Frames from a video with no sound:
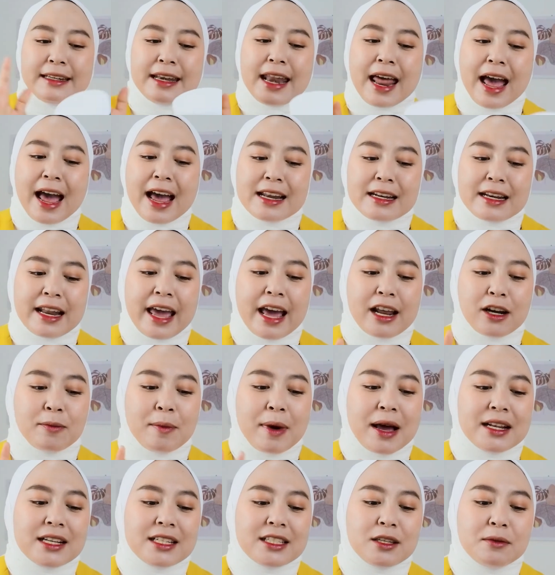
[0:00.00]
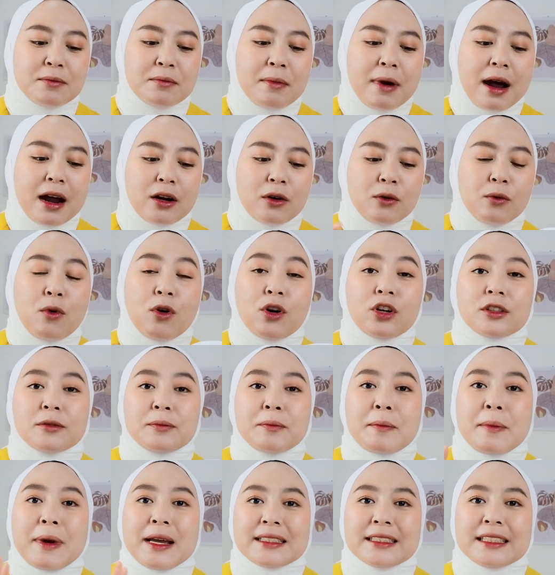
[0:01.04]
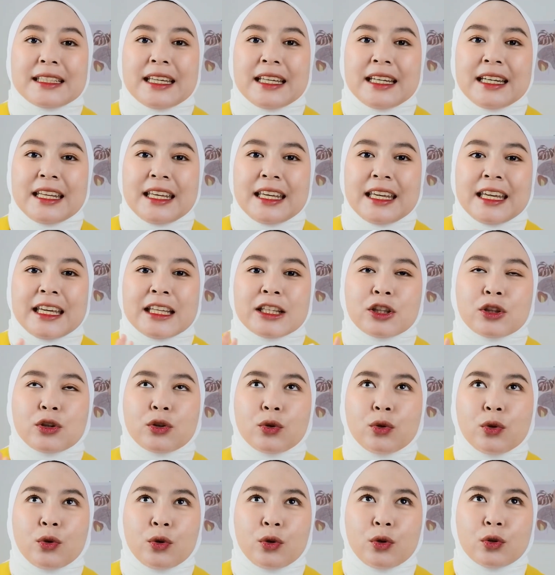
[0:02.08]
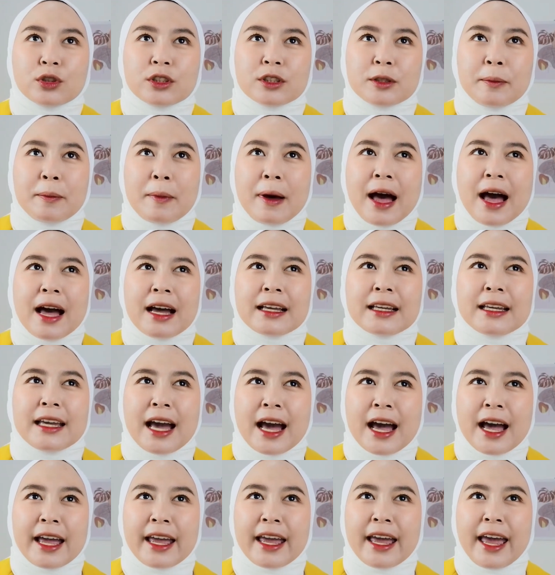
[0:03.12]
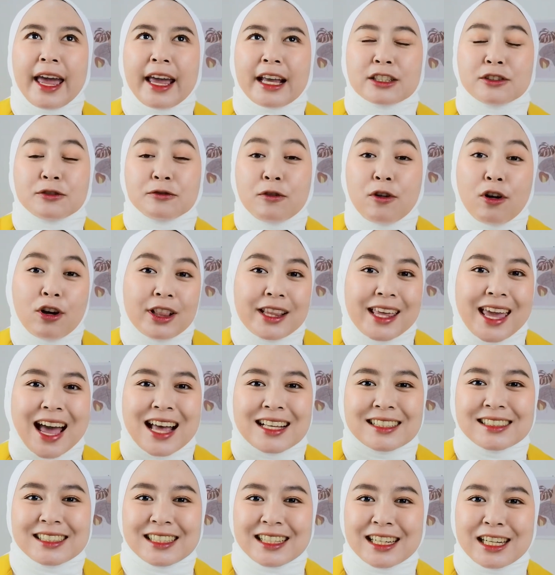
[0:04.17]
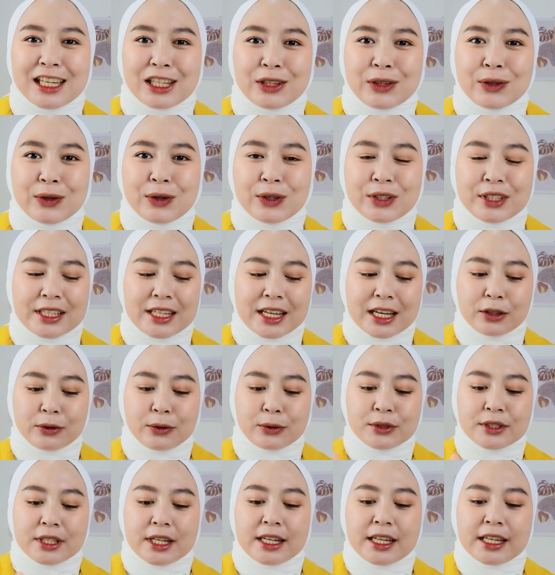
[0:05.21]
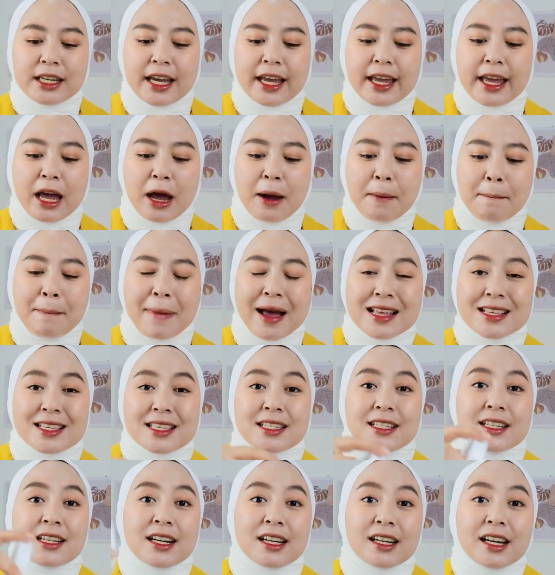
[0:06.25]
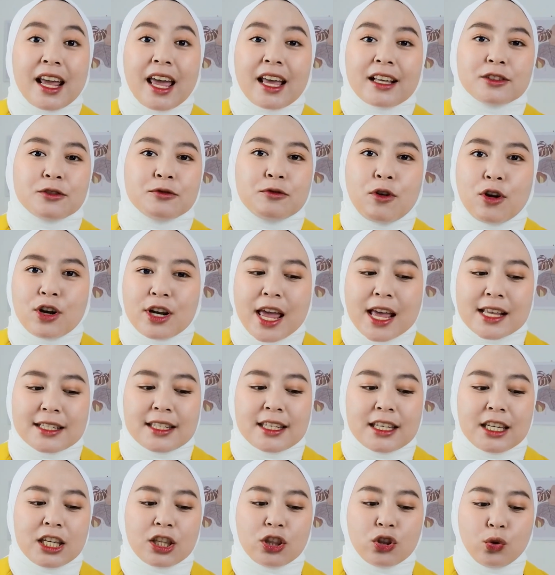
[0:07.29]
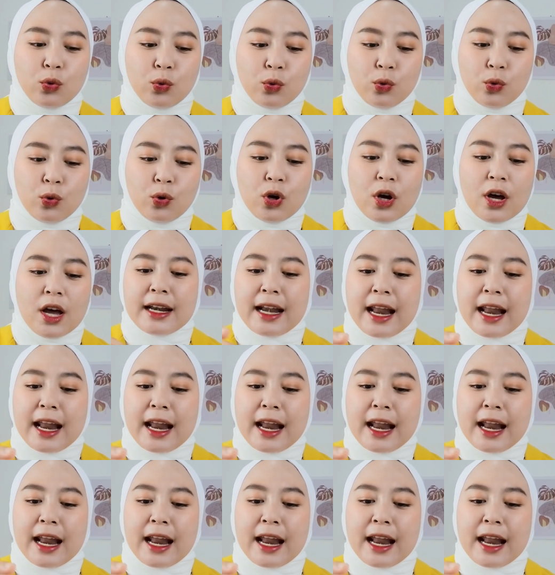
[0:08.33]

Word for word: Dan herbalism mugwort mas ini itu sebagai eksfoliasi gitu loh. Dia tuh jadi kayak masker eksfoliasi gitu.